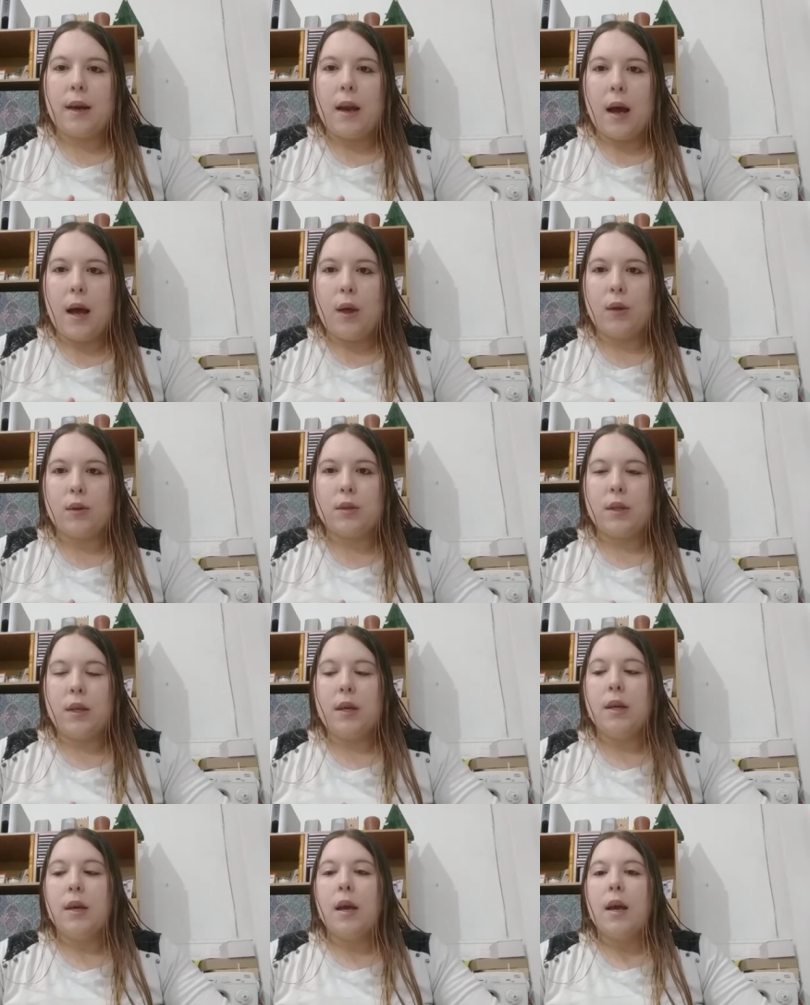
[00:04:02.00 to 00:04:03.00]
grados.
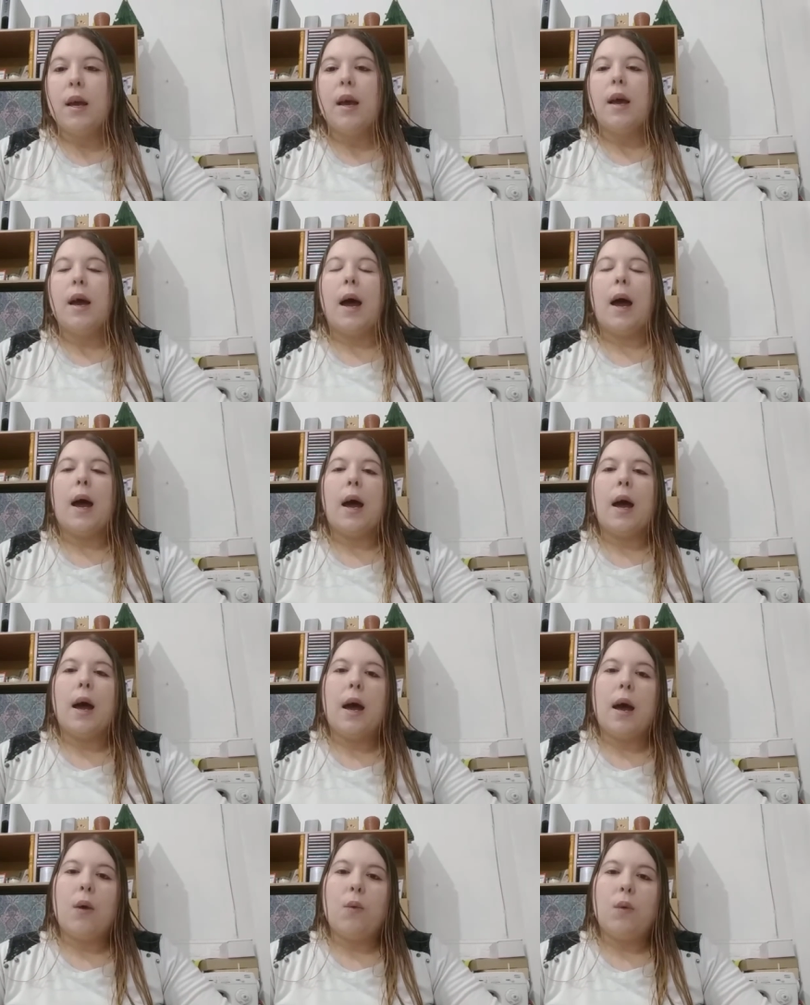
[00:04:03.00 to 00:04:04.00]
¿sí?
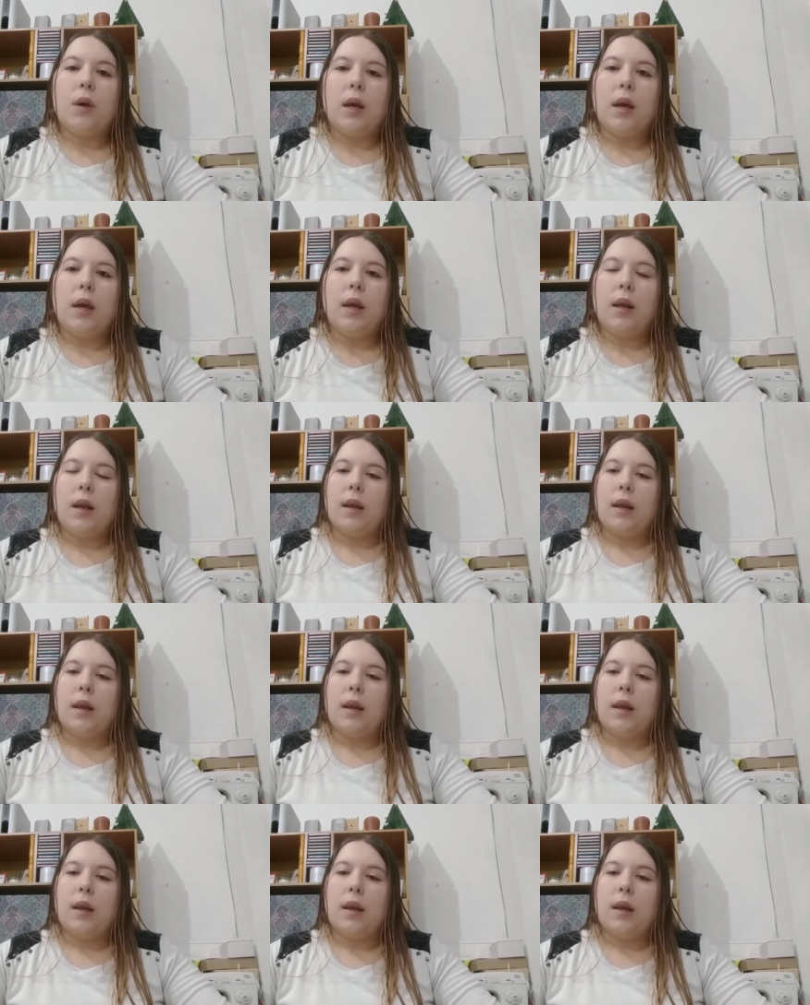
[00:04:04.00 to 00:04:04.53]
aunque